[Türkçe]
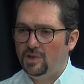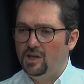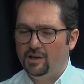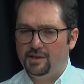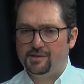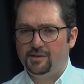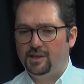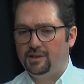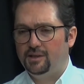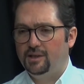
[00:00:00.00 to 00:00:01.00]

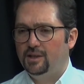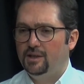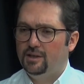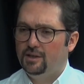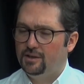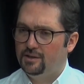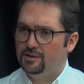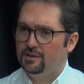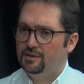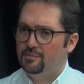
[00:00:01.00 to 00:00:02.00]
Arkasından e,
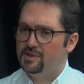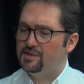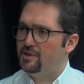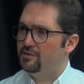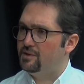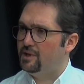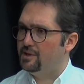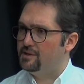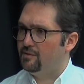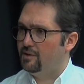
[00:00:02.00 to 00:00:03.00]
bizi
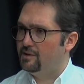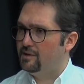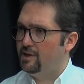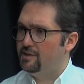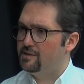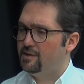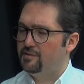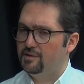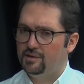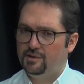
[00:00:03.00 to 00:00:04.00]
savcılığa sevk ettiler.
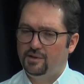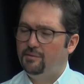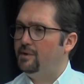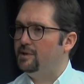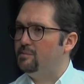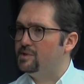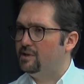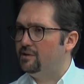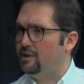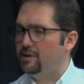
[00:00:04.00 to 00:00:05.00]
Savcılık ifademizi
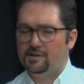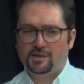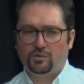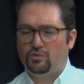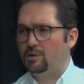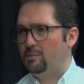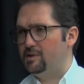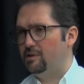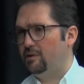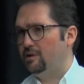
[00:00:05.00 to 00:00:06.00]
aldı. Arkasından tutuklamaya
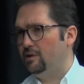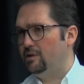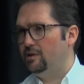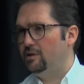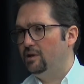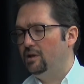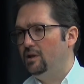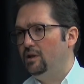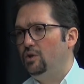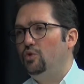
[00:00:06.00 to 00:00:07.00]
sevk edildi.
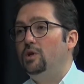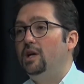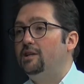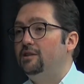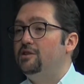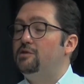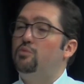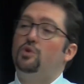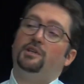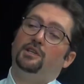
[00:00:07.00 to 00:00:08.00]
Hülya Kılınç
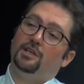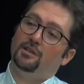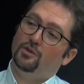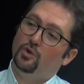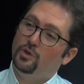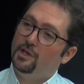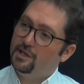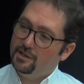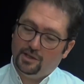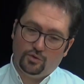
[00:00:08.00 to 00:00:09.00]
bu arada öğlene
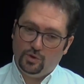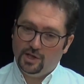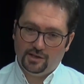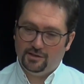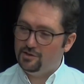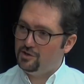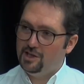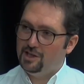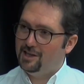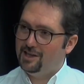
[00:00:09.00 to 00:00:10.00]
kadar Hülya Kılınç'la
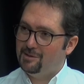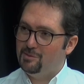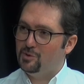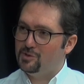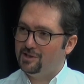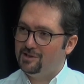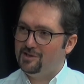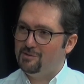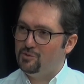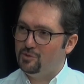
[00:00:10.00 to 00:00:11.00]
ilgili herhangi bir gözaltı
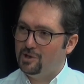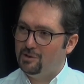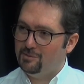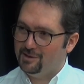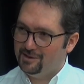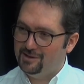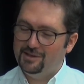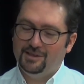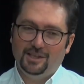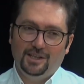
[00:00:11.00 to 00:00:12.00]
işlemi Yapılmadı.
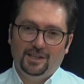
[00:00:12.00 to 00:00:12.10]
uygulanmadı. Evet.